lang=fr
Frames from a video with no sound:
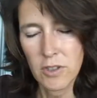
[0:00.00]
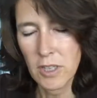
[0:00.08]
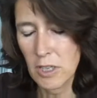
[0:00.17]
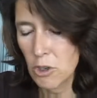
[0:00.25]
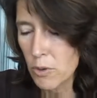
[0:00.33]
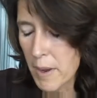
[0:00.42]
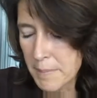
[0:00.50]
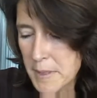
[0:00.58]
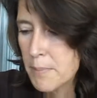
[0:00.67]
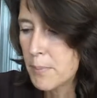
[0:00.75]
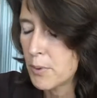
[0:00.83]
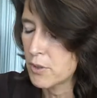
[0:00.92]
lu un
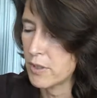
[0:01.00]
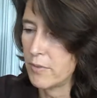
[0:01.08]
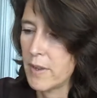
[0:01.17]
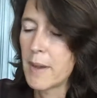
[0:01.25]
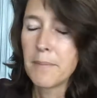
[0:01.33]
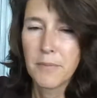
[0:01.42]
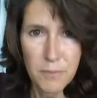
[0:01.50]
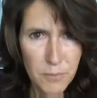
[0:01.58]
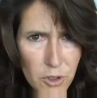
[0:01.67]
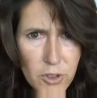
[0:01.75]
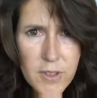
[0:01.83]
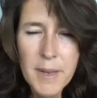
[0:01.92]
petit peu, j'ai fait
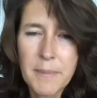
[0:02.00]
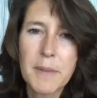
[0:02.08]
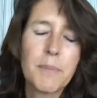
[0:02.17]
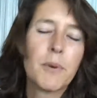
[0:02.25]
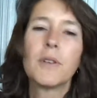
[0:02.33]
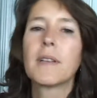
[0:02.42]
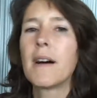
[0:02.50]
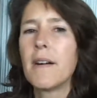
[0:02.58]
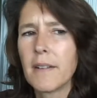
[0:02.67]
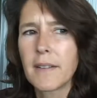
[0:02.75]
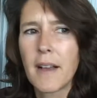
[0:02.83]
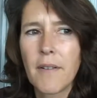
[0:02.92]
juste un petit peu de
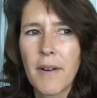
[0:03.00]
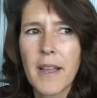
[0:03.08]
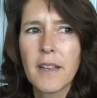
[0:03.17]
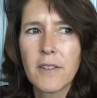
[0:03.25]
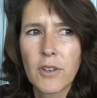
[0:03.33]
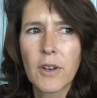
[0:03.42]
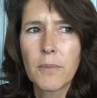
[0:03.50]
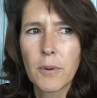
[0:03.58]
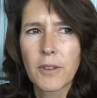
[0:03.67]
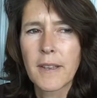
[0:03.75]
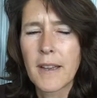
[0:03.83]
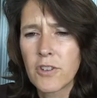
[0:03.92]
travail travail de
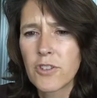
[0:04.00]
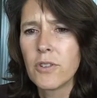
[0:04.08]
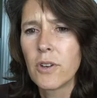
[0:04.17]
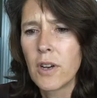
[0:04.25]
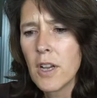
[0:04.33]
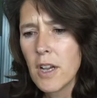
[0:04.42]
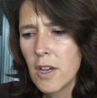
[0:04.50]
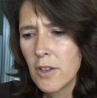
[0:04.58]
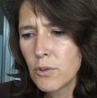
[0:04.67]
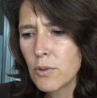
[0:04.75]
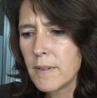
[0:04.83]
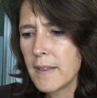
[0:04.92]
reportage sur
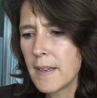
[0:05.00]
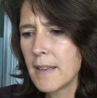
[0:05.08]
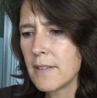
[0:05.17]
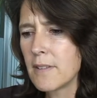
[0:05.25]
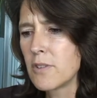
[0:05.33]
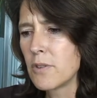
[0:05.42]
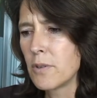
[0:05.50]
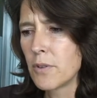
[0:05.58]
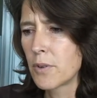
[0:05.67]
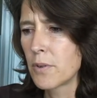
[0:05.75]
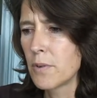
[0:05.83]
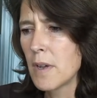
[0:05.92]
toutes ces questions
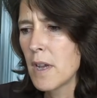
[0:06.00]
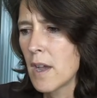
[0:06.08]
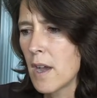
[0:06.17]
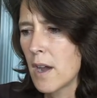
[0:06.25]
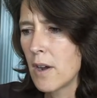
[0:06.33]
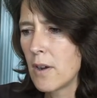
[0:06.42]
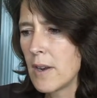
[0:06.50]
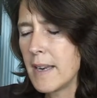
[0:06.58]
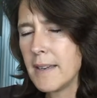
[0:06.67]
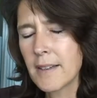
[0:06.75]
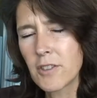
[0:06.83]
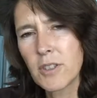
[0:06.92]
de euh,
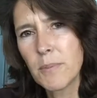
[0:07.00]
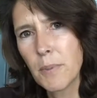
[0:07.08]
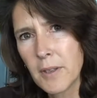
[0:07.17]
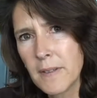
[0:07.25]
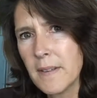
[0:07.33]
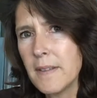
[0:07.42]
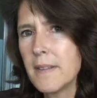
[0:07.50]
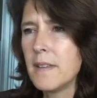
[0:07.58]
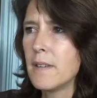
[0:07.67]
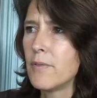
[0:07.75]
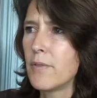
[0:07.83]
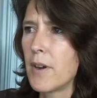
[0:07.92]
l'énergie
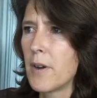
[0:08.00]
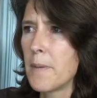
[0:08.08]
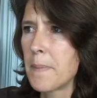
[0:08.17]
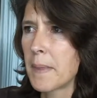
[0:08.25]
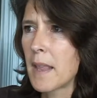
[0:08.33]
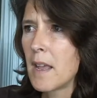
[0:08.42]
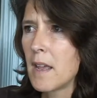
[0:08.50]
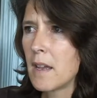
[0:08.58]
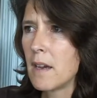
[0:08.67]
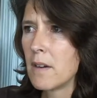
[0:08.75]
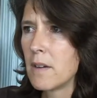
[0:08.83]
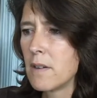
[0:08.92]
positive,
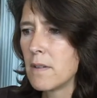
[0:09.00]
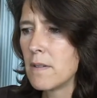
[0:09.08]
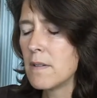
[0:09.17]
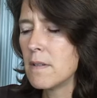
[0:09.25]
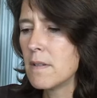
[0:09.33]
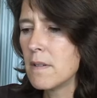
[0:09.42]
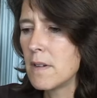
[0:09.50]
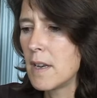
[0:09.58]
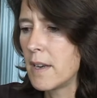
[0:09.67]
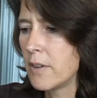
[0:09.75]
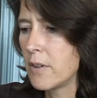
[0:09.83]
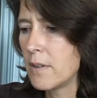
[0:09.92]

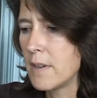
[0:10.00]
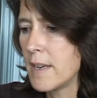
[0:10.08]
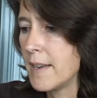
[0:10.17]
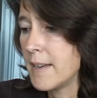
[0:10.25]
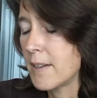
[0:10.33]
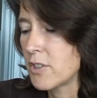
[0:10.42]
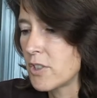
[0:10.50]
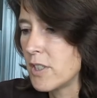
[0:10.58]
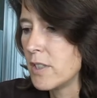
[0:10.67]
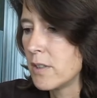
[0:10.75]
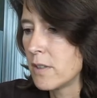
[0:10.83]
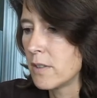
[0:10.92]
euh,
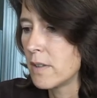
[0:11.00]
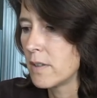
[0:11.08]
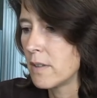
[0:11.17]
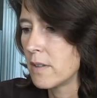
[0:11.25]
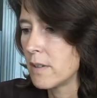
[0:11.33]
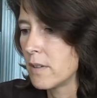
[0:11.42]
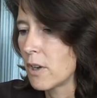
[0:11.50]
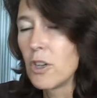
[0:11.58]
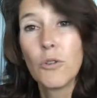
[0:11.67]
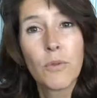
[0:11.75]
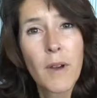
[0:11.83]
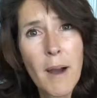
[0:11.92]
l'énergie
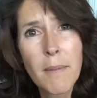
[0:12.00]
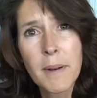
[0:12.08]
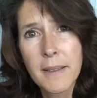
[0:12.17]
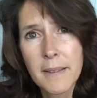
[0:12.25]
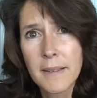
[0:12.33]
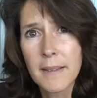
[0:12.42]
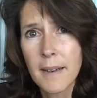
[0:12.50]
renouvelable, etc.